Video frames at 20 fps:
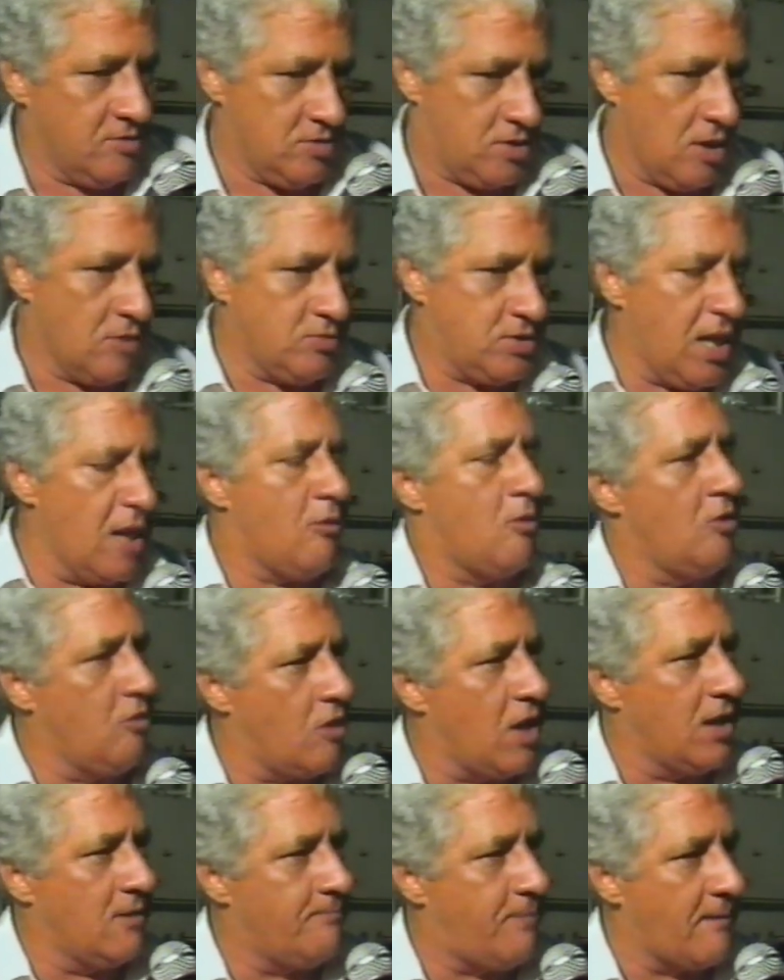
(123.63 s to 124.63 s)
Então tem que
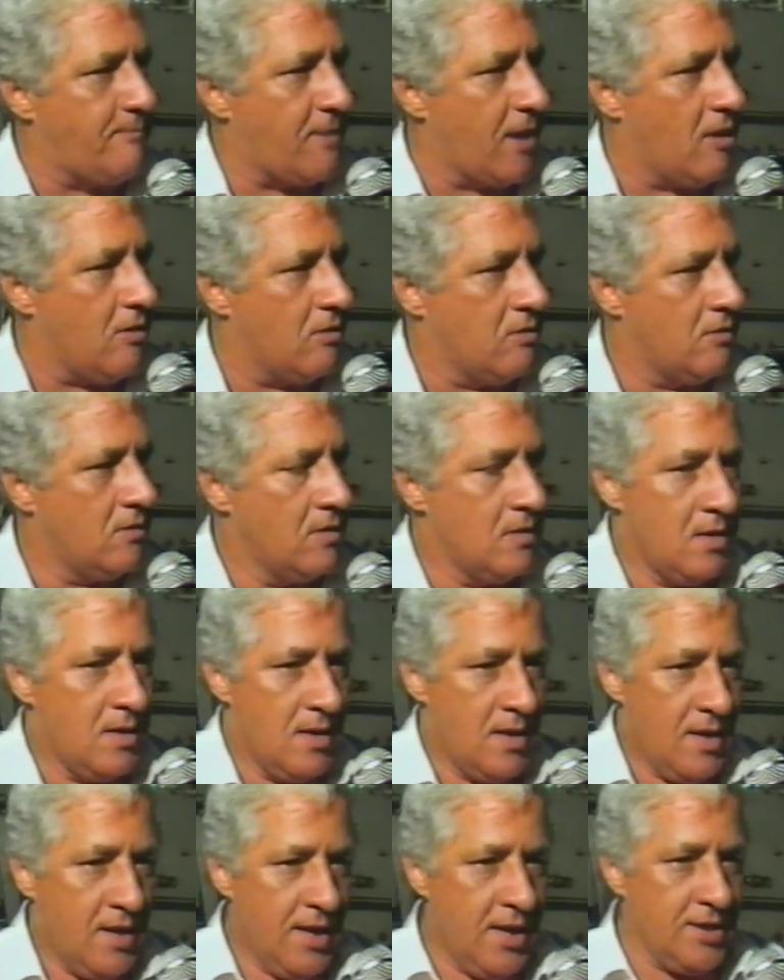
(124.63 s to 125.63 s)
colocar no papel.
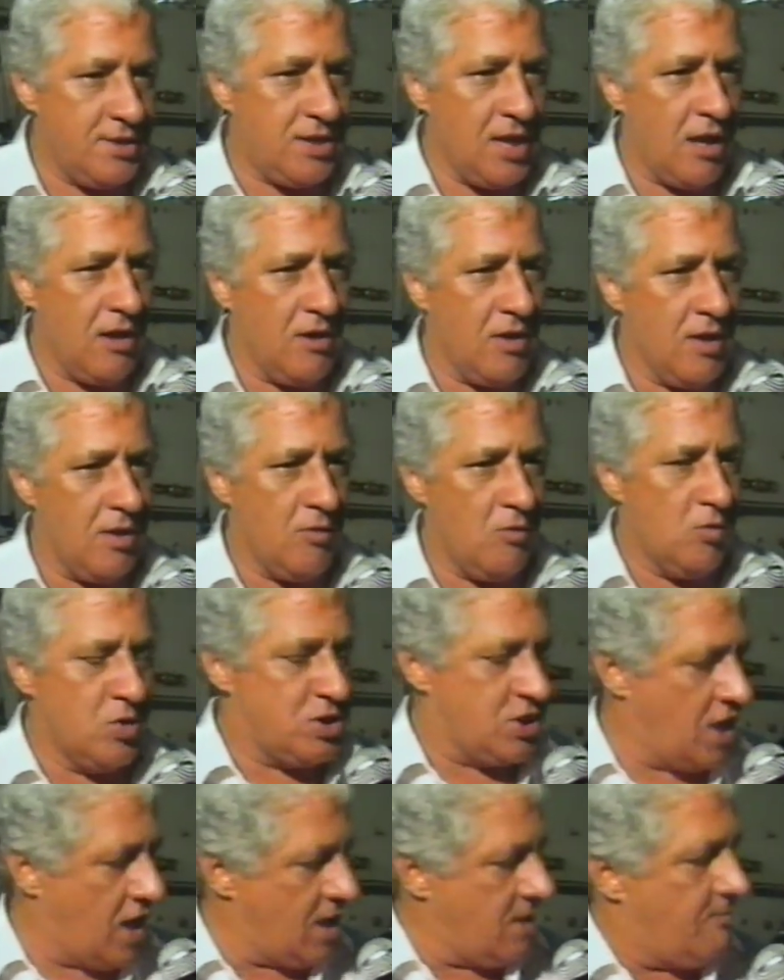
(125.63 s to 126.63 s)
Então
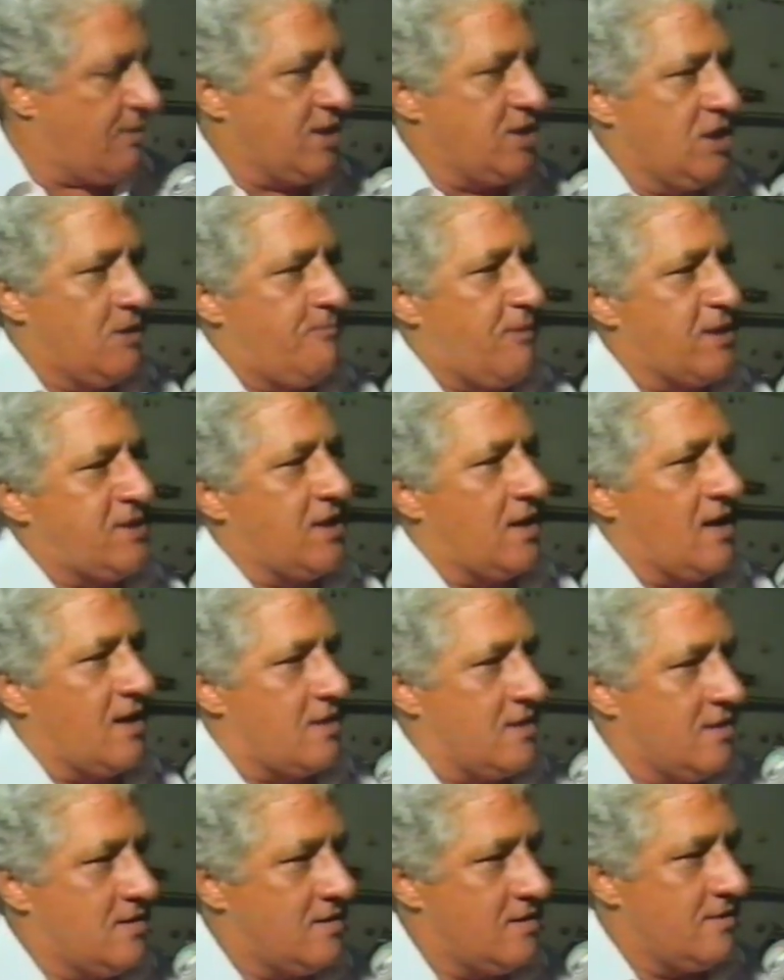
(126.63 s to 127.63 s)
os grandes bandidos passaram
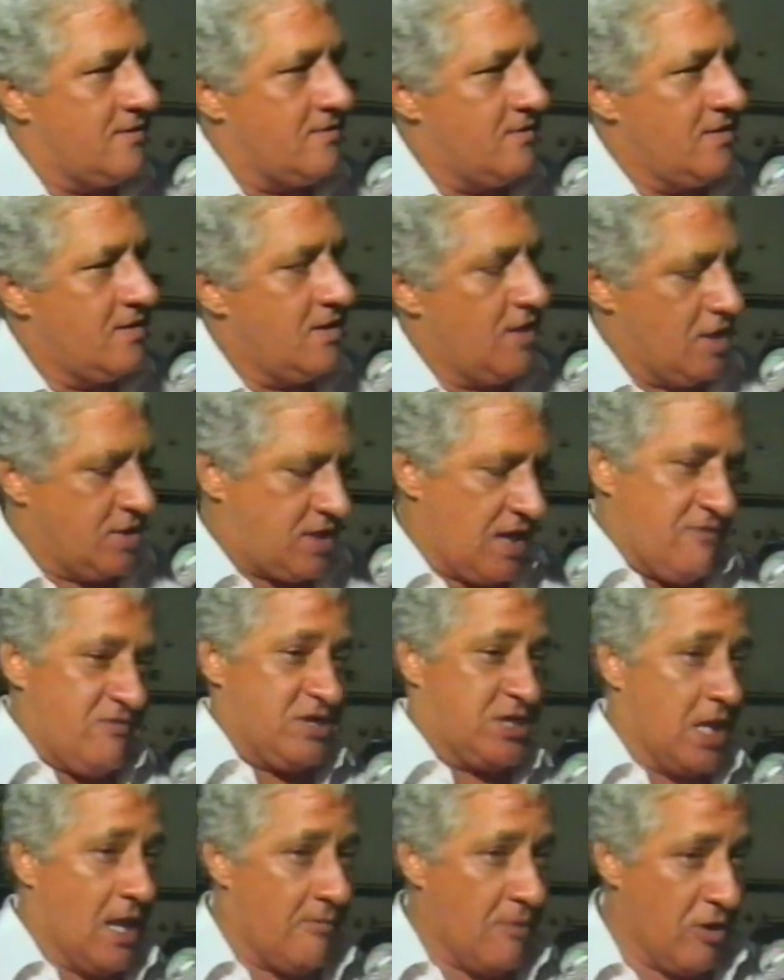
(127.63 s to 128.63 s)
aqui.
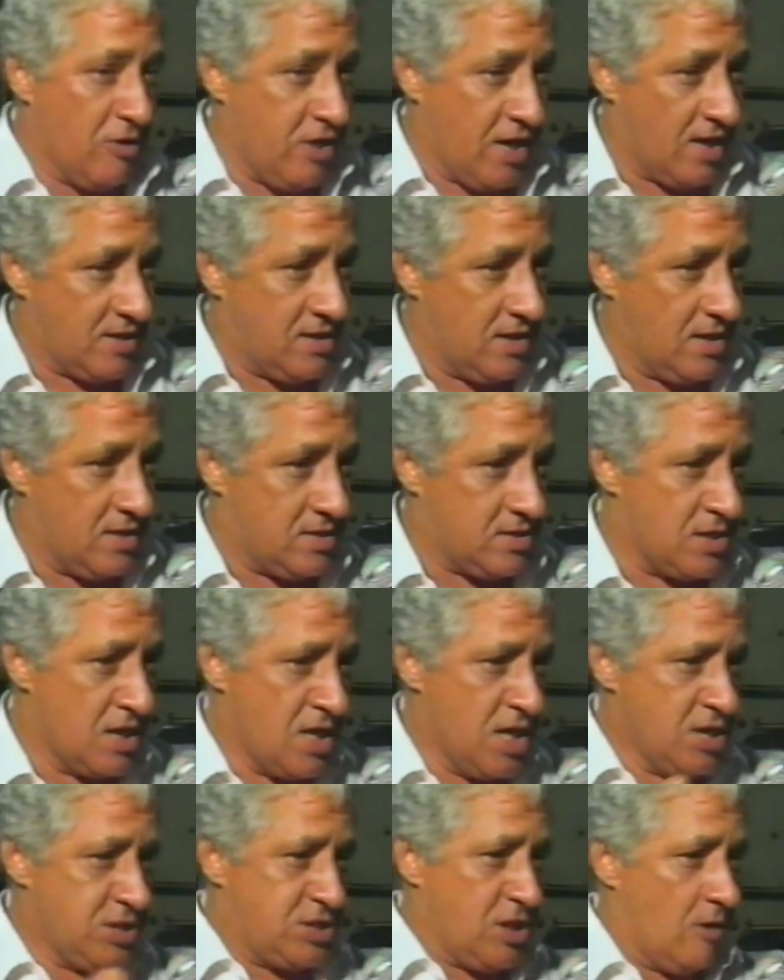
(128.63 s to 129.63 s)
Entrevistei a maioria deles.
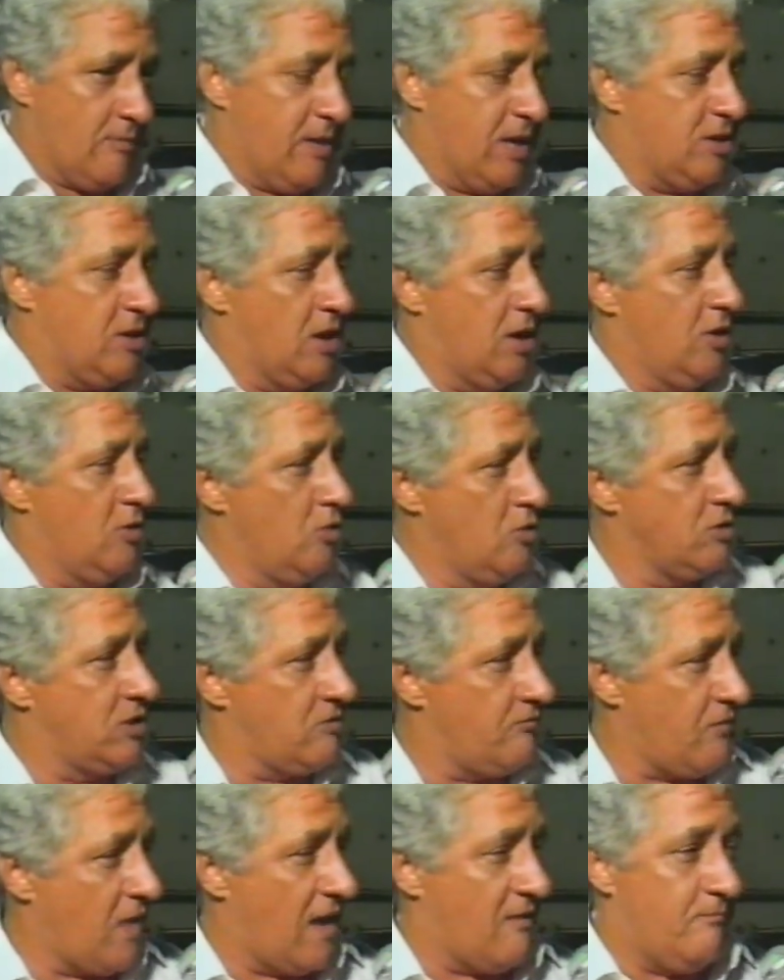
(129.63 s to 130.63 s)
Tião Medanho, Lúcio
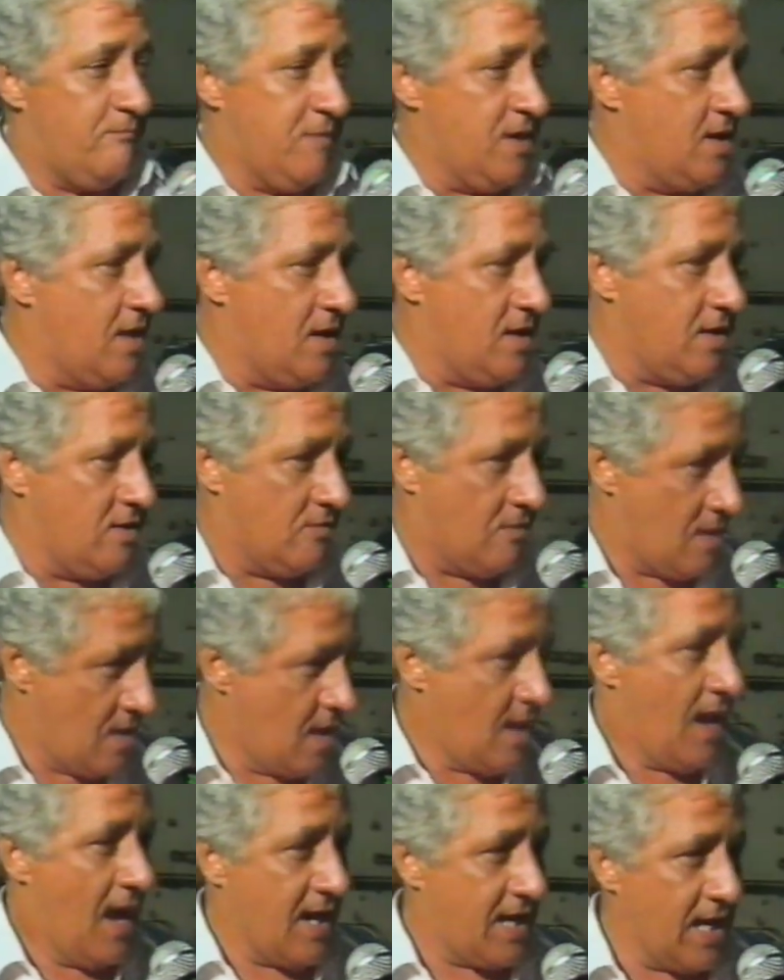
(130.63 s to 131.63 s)
Flávio, Mineirinho,
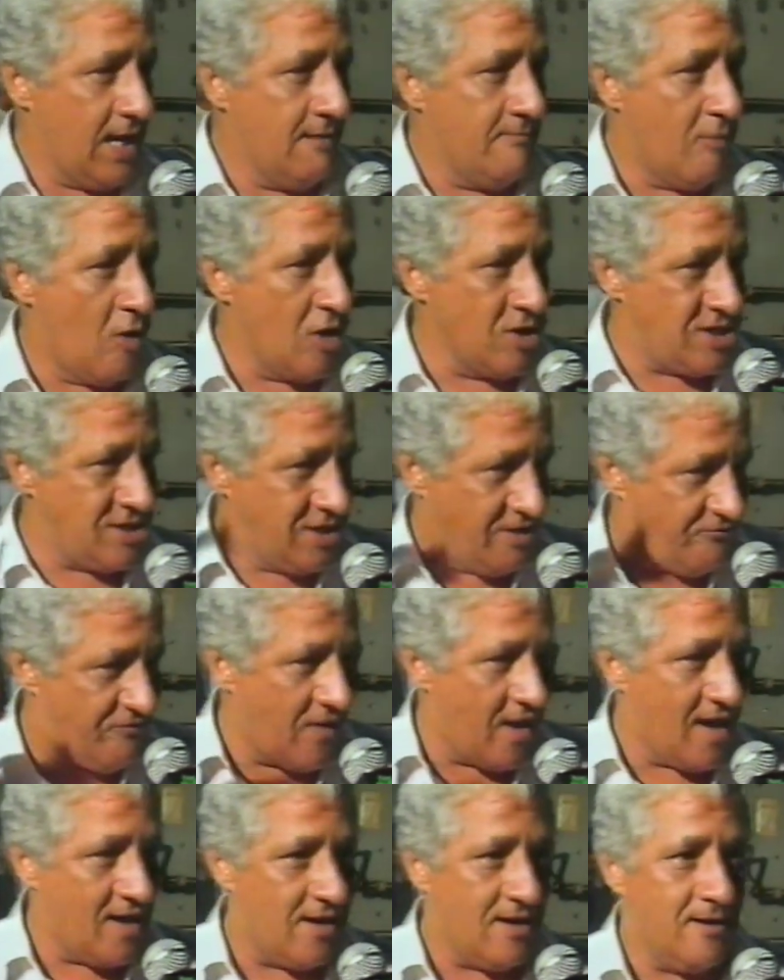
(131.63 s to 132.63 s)
aquele monte de
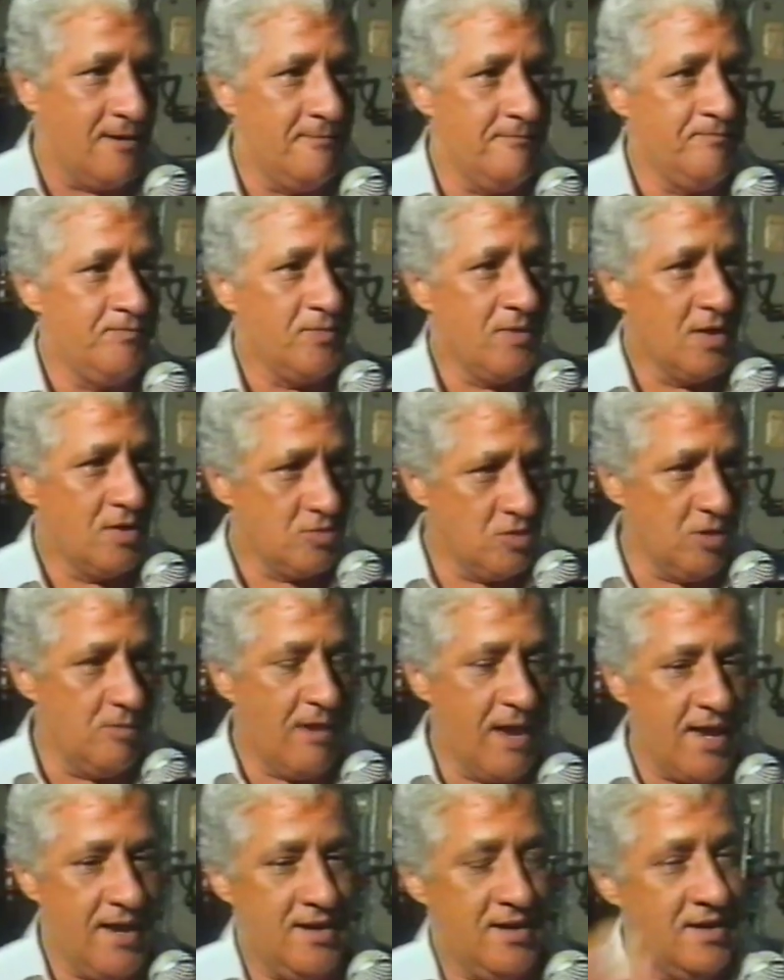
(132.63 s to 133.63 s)
fera. Tudo
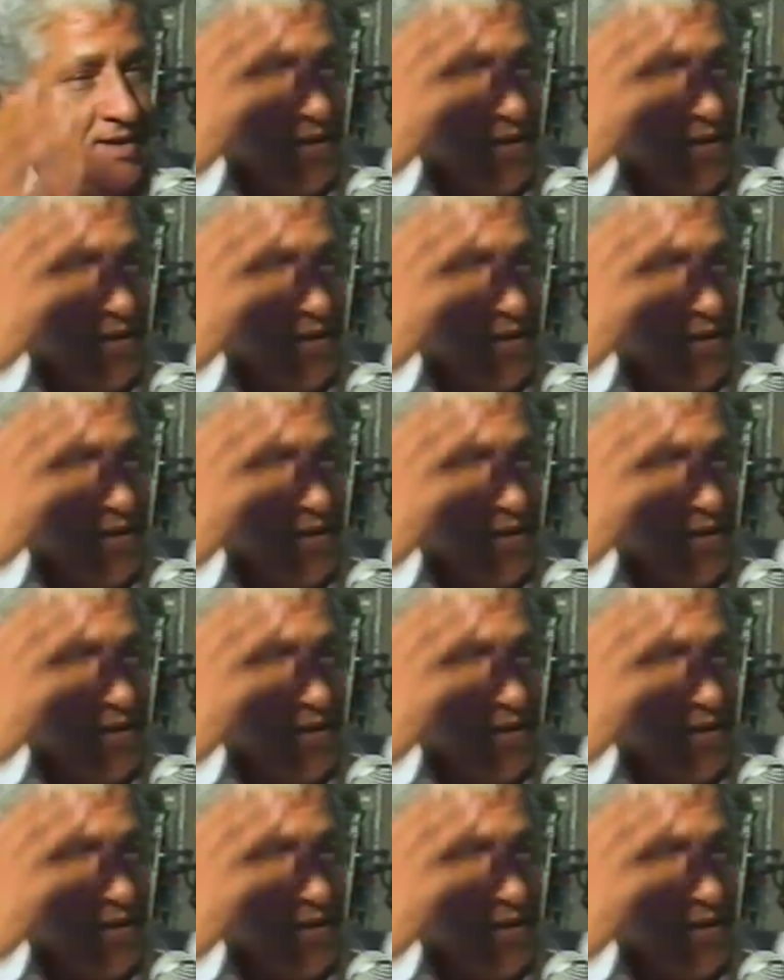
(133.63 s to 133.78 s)
bem.